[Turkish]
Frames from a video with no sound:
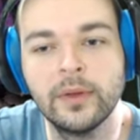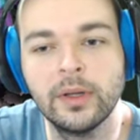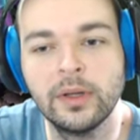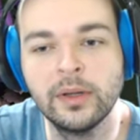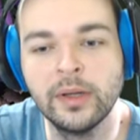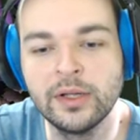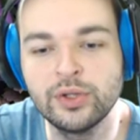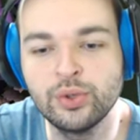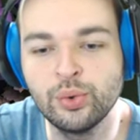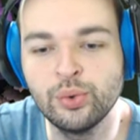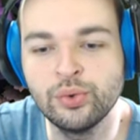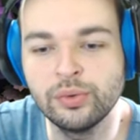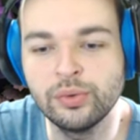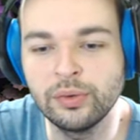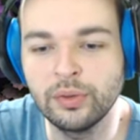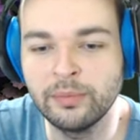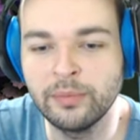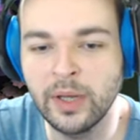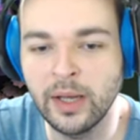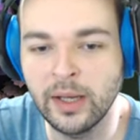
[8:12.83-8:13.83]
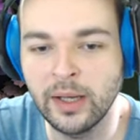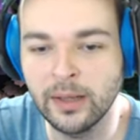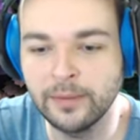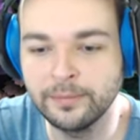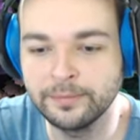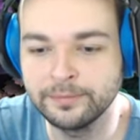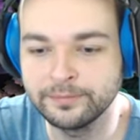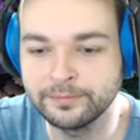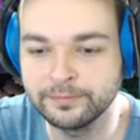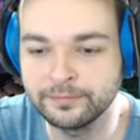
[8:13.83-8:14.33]
Nasıl üzüldüm ya.
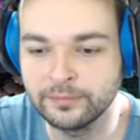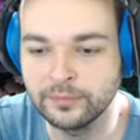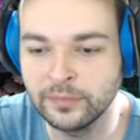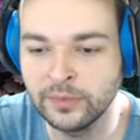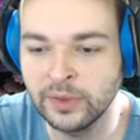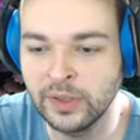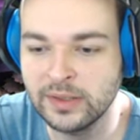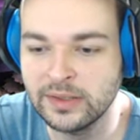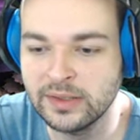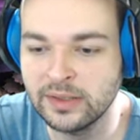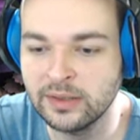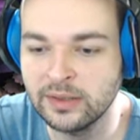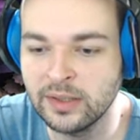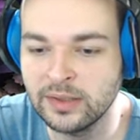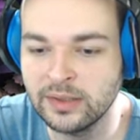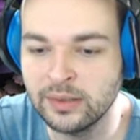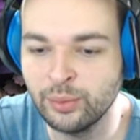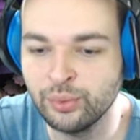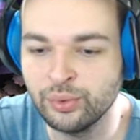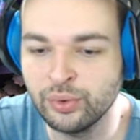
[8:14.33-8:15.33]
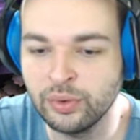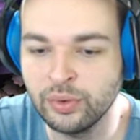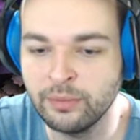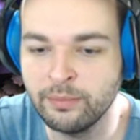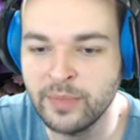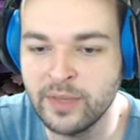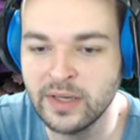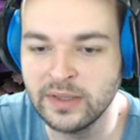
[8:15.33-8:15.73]
Nasıl nasıl üzüldüm.